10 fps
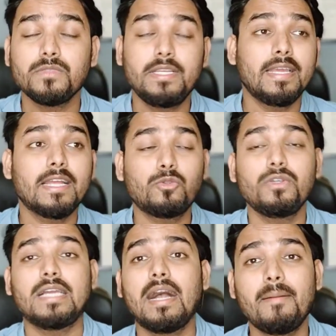ठीक है तो
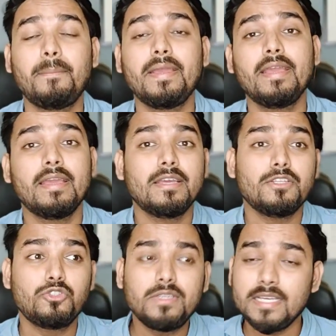यहाँ पे
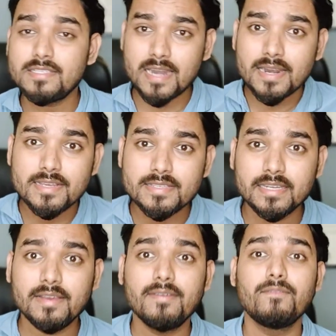जो तीसरा
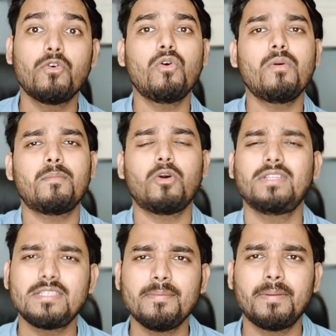रीज़न है वो
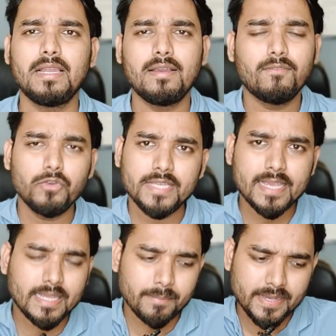बहुत ही सिंपल है वो ये
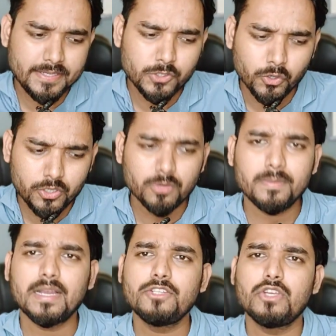कि भाई
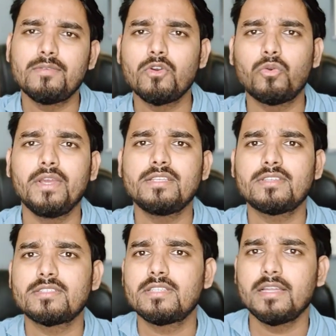YouTube का जो है वो कोई
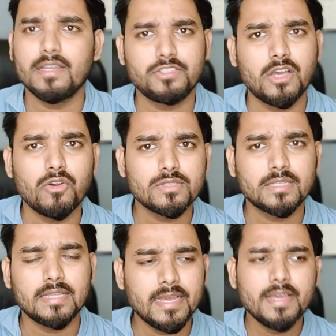सस्ता नशा हो
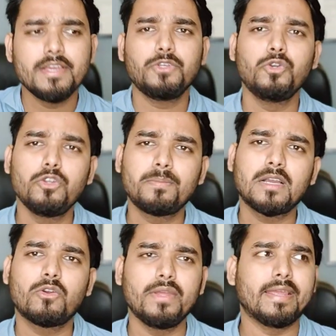सकता है YouTube
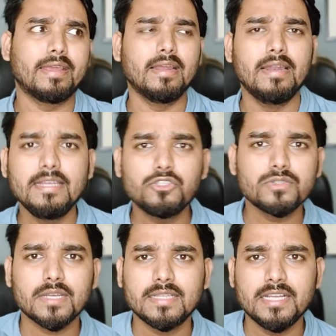का कोई ग्लीच हो
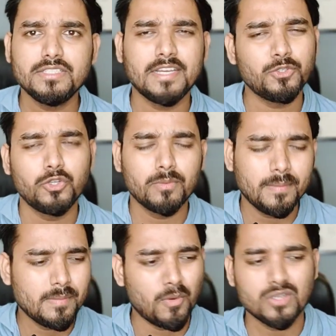सकता है जी हाँ YouTube
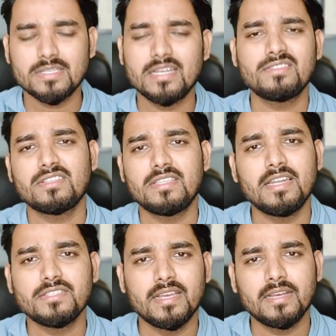अभी बहुत सारे सस्ते
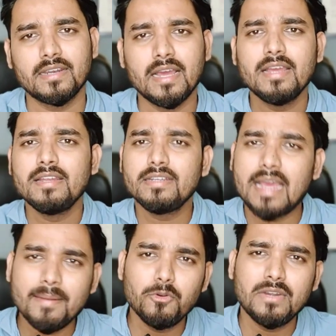नशे कर रहा है
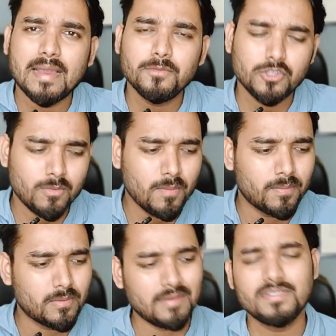टाइम टू टाइम जो है वो
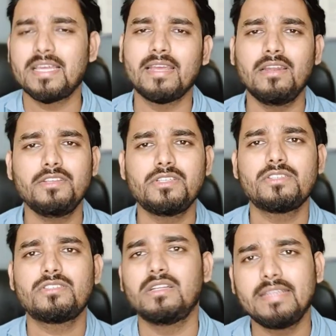काफ़ी सारे
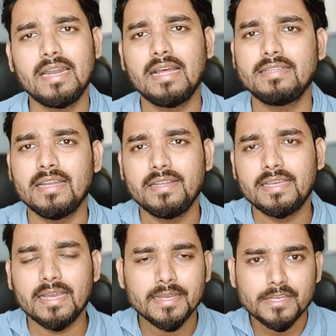ग्लीचेस चलते रहते हैं
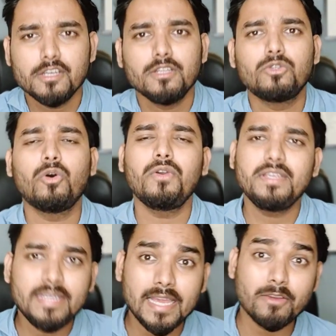ठीक है तो
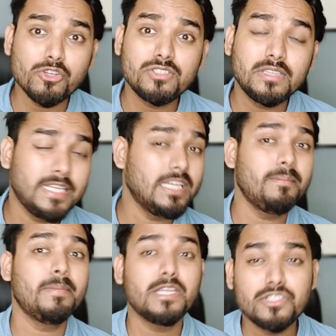ये कुछ
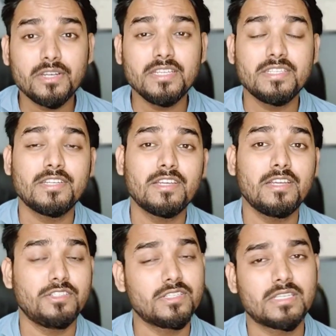तीन मेजर रीज़न
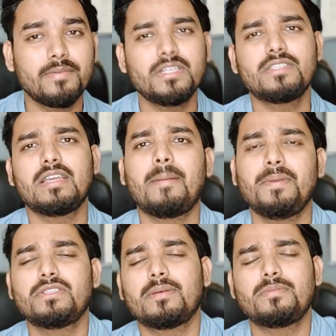है जिसकी वजह से यहाँ
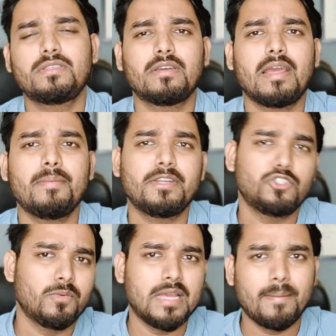पे सब्सक्राइबर
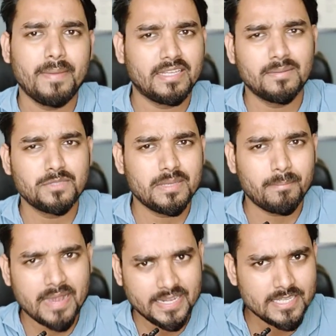जो है वो यहाँ पे एकदम से
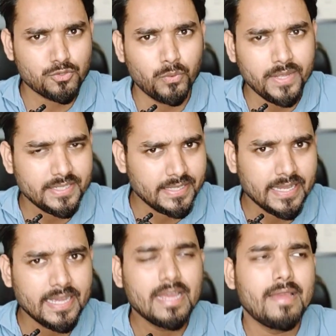माइनस हुए
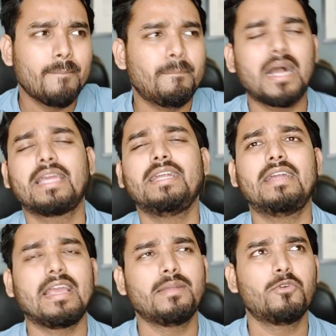ठीक है बाकी
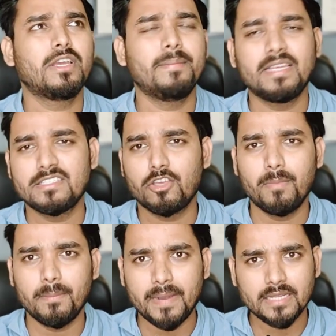डायनेमो गेमिंग इसके
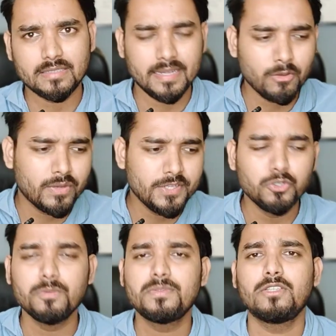ऊपर बात करें होंगे
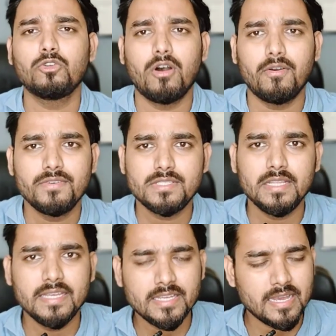यूट्यूब से तो
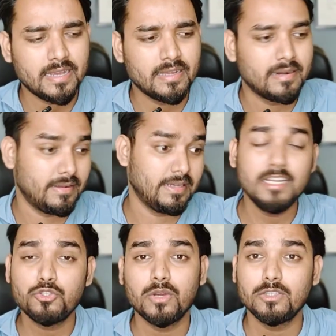ऑब्वियसली ये अगर
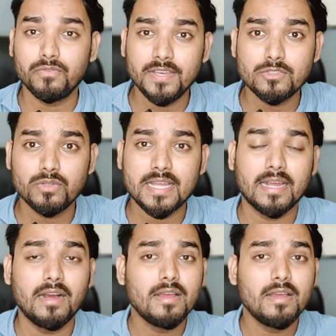ग्लीच होगा तो फिक्स हो जाएगा